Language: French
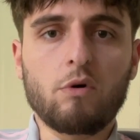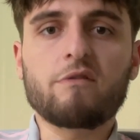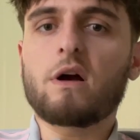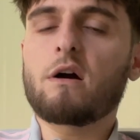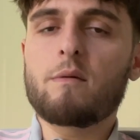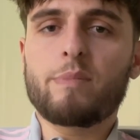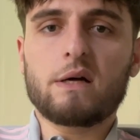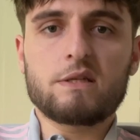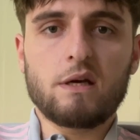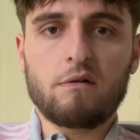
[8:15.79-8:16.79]
bon, il va quand même
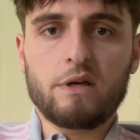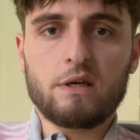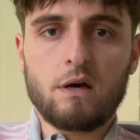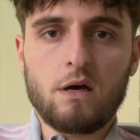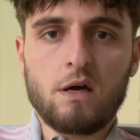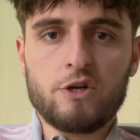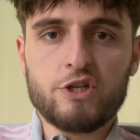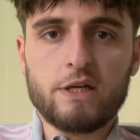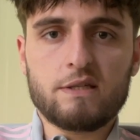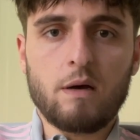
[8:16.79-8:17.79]
partir avec un,
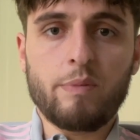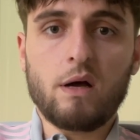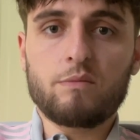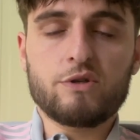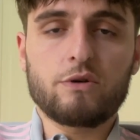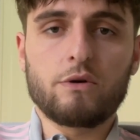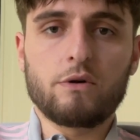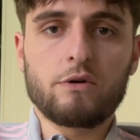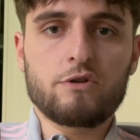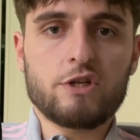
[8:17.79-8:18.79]
chèque sympa, parce hein,
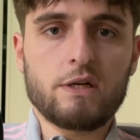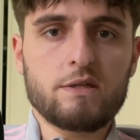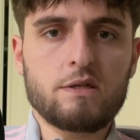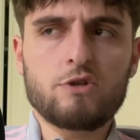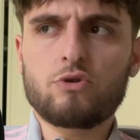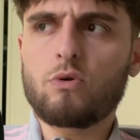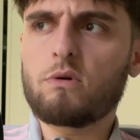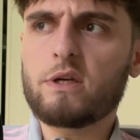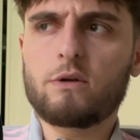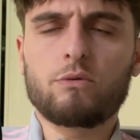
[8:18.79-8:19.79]
puisque Chelsea, je
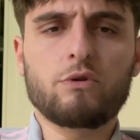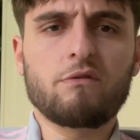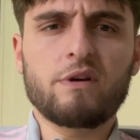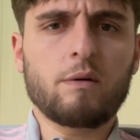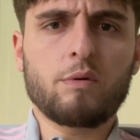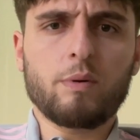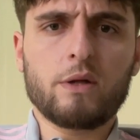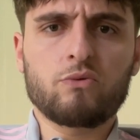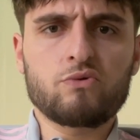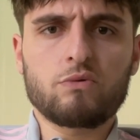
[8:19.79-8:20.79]
crois qu'il lui devait à peu
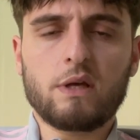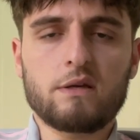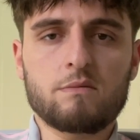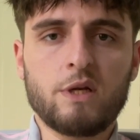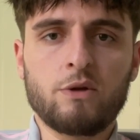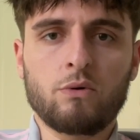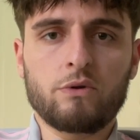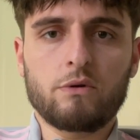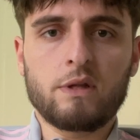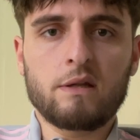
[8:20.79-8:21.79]
près 12 ou 13 millions
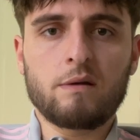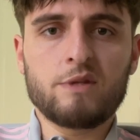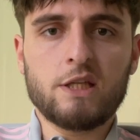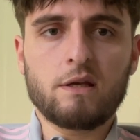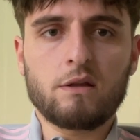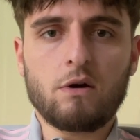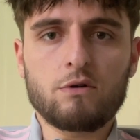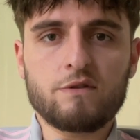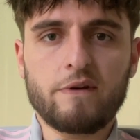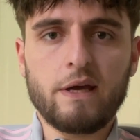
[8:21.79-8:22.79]
d'indemnités de
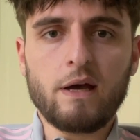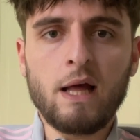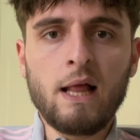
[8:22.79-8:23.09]
transfert.